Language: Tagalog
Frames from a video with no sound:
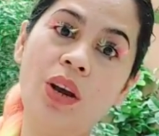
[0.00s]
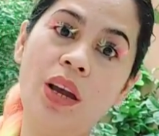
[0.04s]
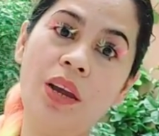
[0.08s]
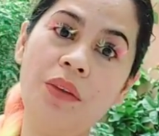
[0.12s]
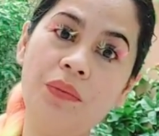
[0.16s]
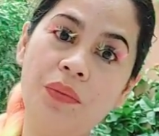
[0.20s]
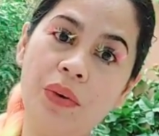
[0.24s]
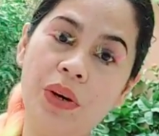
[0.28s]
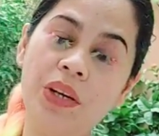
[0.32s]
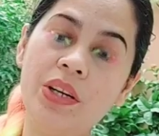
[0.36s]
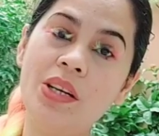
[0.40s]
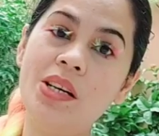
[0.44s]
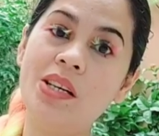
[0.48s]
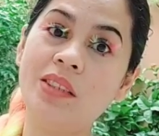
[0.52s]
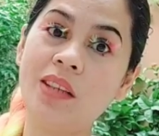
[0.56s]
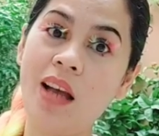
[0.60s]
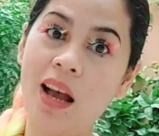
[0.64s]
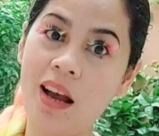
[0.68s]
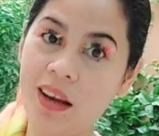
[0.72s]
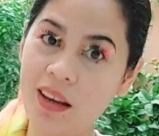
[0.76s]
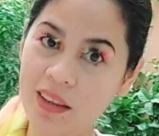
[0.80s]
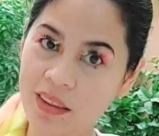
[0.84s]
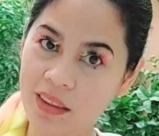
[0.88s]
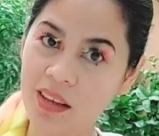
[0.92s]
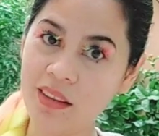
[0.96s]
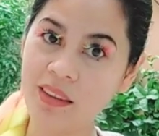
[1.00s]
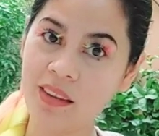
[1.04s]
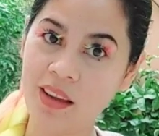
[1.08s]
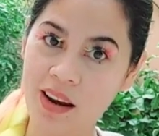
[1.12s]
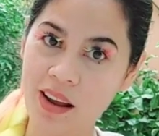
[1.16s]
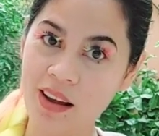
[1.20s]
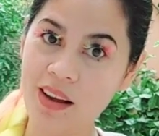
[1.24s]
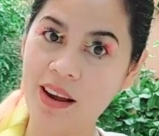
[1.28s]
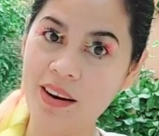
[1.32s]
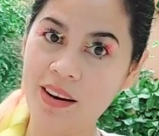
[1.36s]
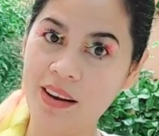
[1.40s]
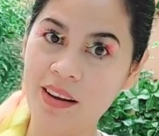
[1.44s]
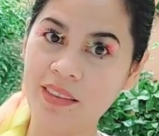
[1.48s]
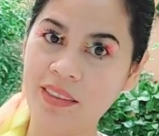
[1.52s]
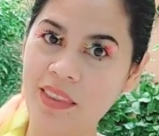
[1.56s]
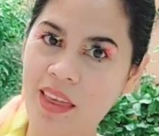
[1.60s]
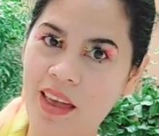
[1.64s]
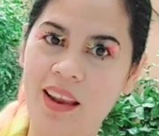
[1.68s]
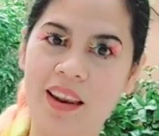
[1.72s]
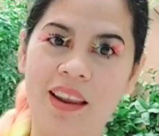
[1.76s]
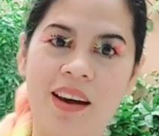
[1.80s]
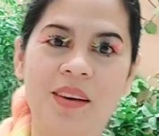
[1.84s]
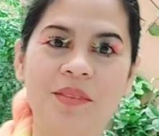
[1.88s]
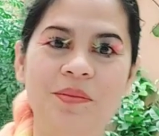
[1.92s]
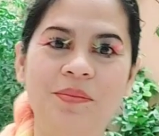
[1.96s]
In fairness, ang ganda talaga ng
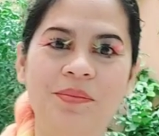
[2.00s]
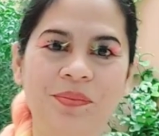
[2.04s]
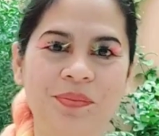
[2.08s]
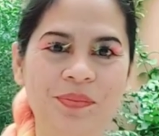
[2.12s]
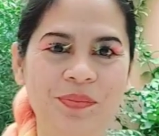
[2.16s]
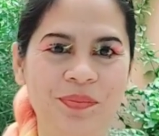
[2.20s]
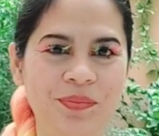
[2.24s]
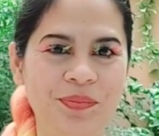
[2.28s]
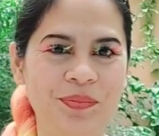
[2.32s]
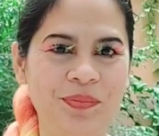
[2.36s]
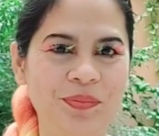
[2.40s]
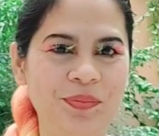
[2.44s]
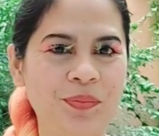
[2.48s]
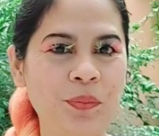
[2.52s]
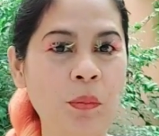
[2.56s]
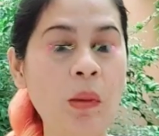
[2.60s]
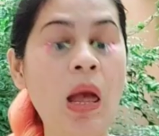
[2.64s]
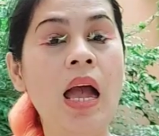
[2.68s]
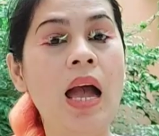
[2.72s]
tela. Mm.